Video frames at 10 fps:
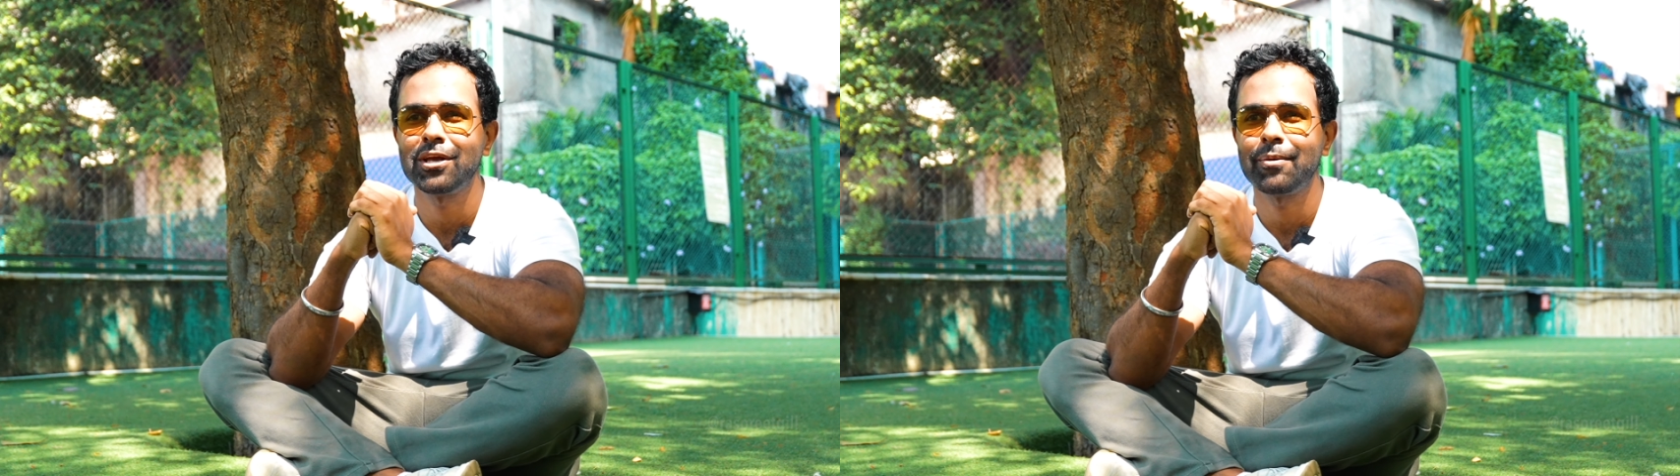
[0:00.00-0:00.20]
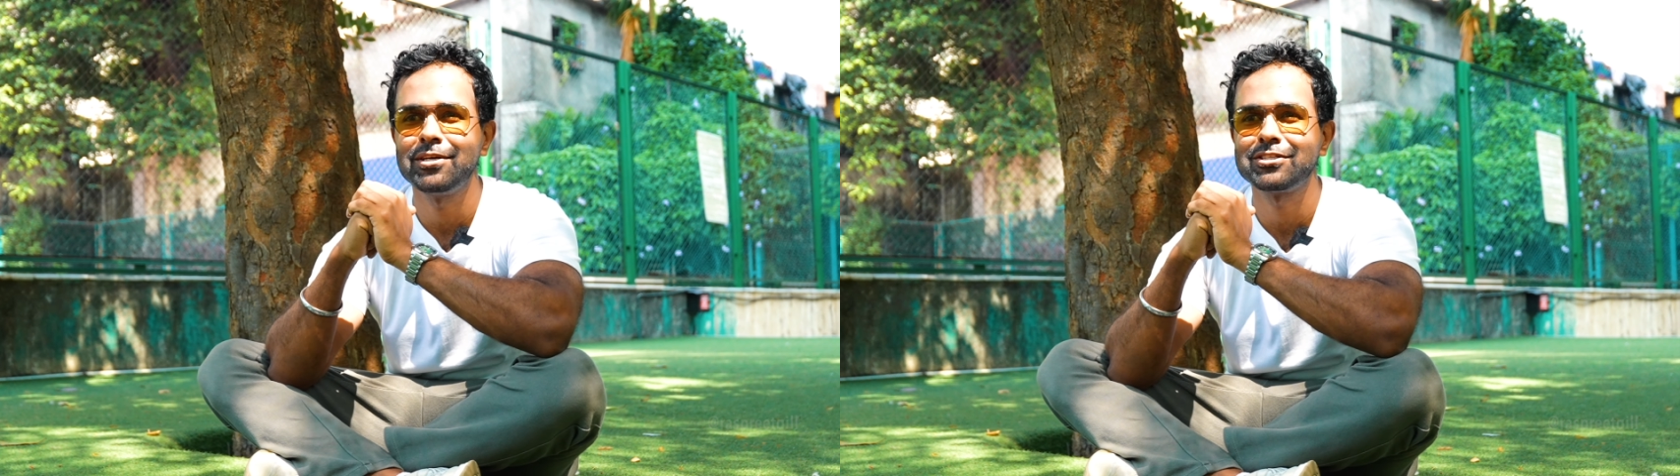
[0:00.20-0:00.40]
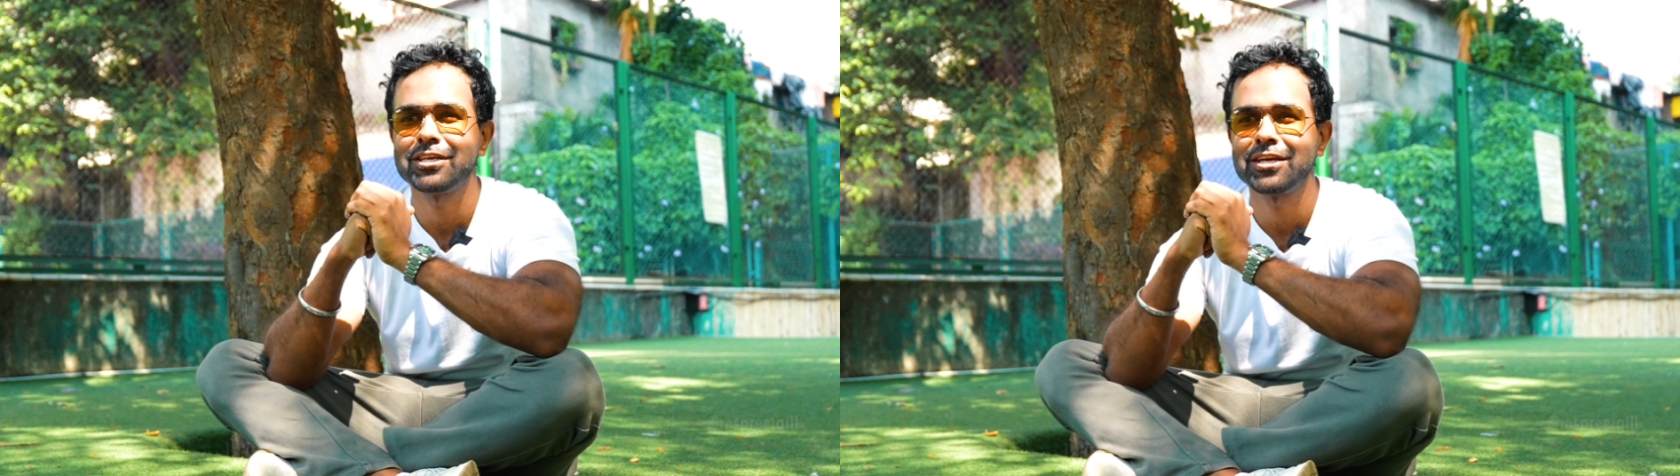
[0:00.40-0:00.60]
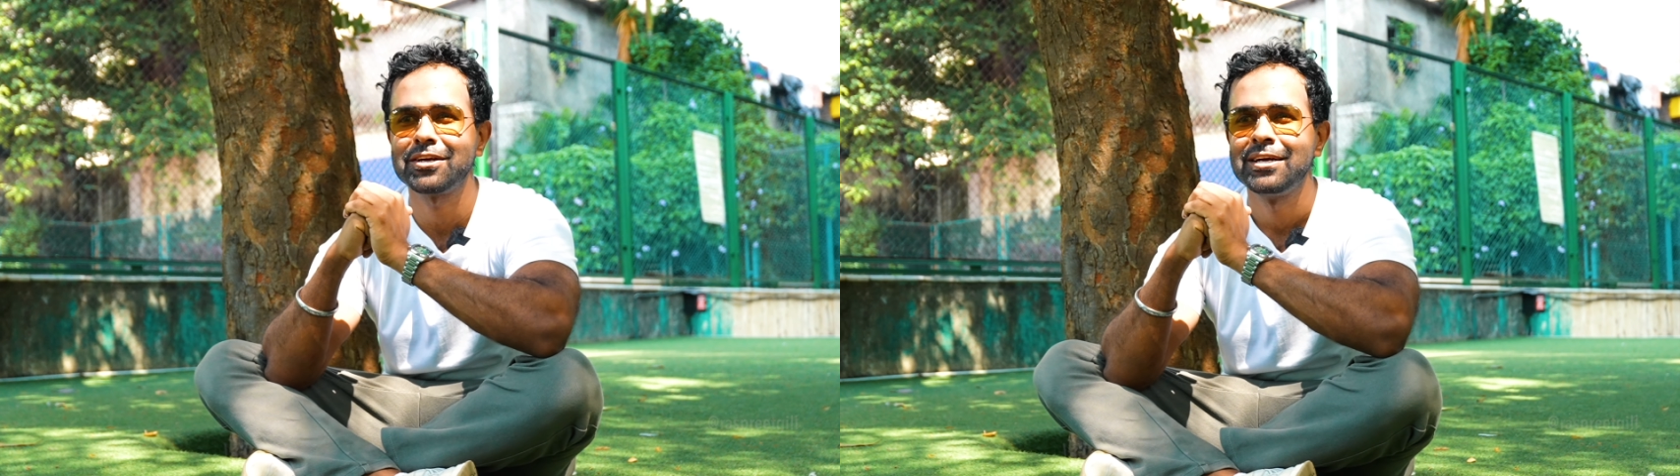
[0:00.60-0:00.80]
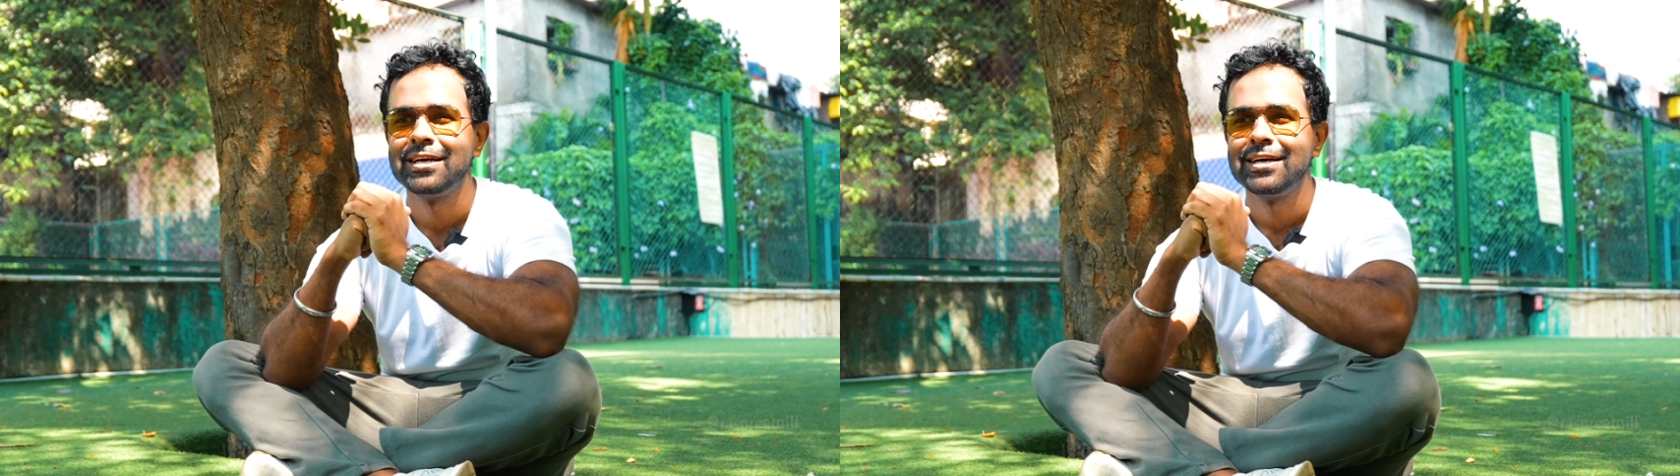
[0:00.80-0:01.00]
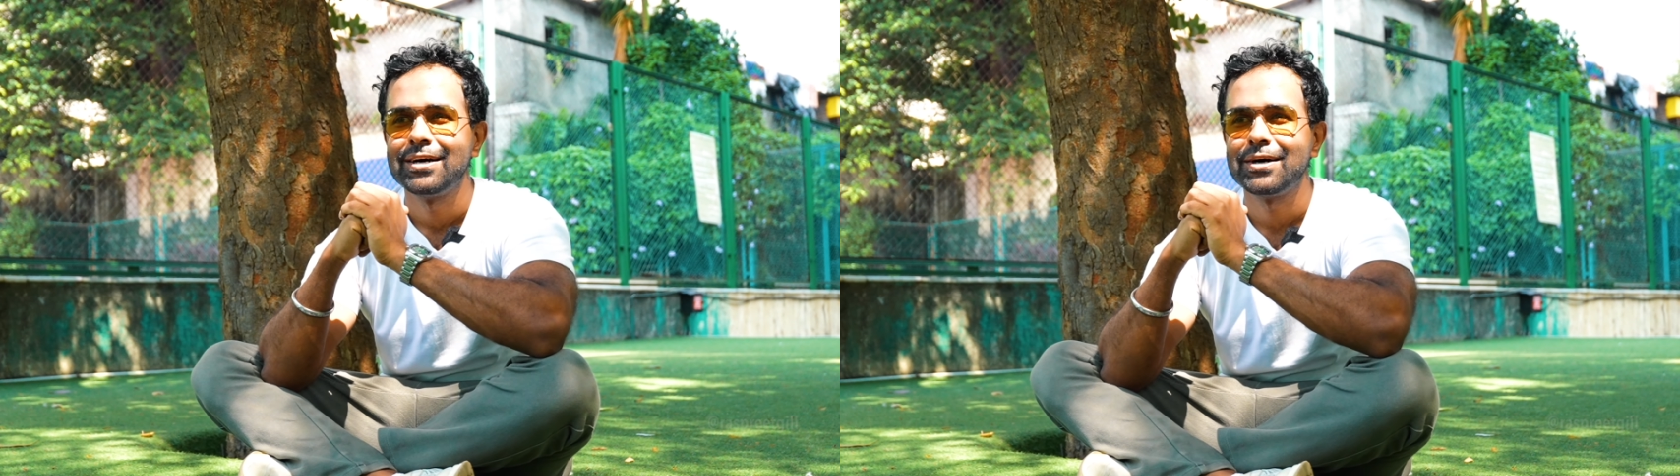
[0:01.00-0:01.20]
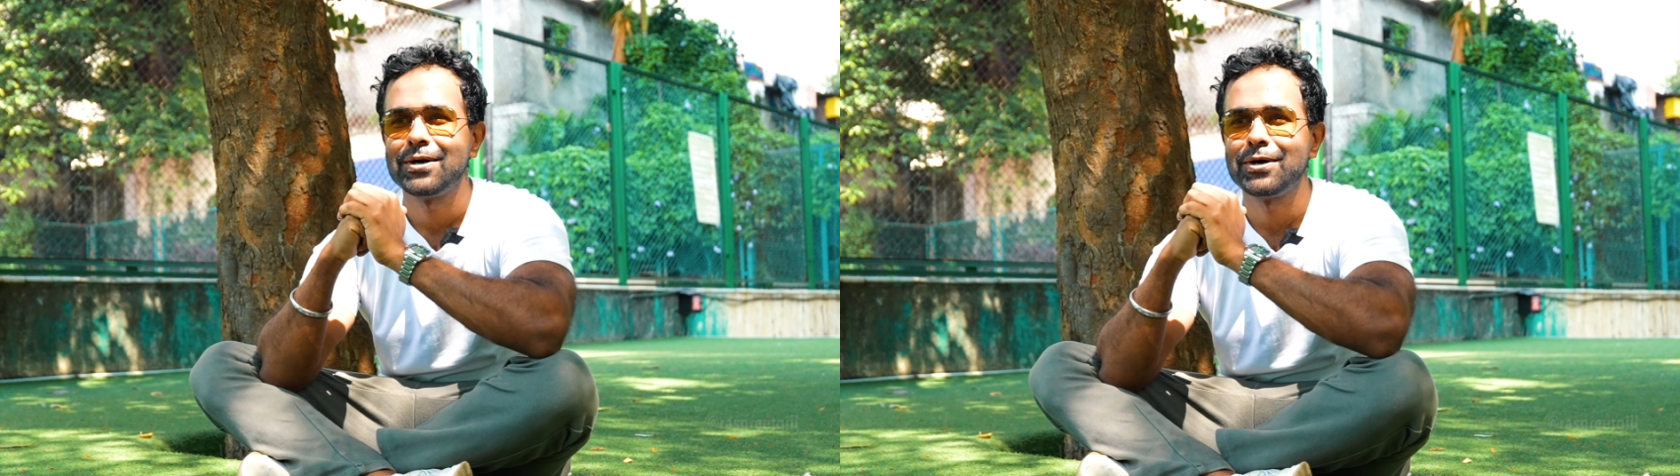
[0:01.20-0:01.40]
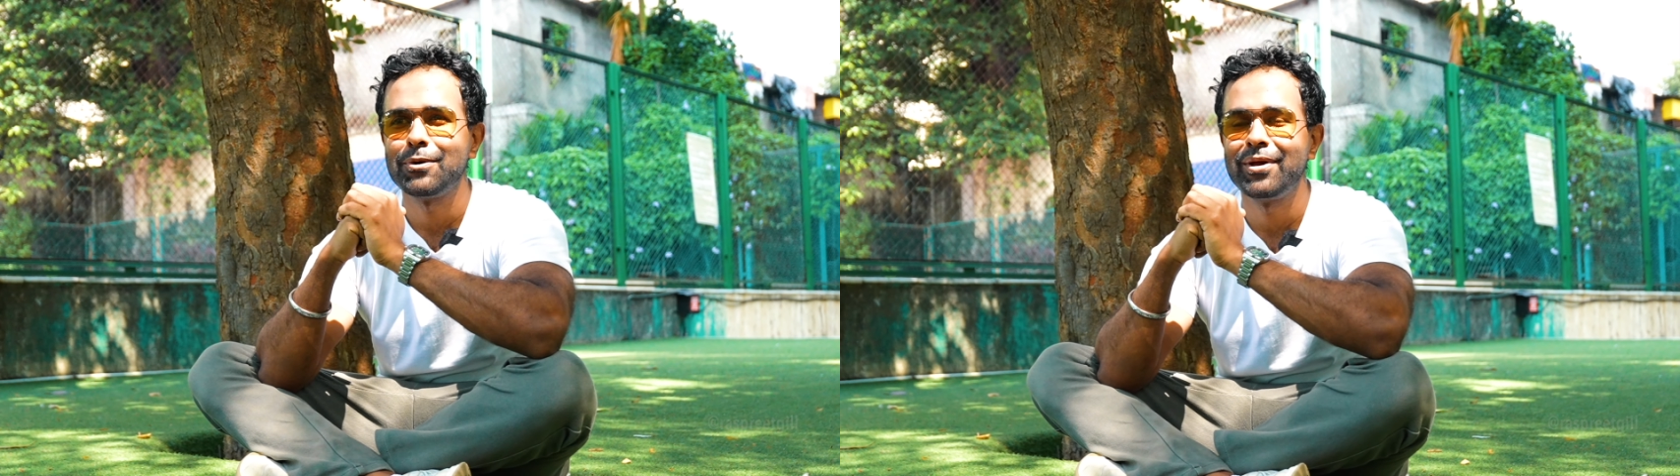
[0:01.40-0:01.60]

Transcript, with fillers: कि अभी से uh,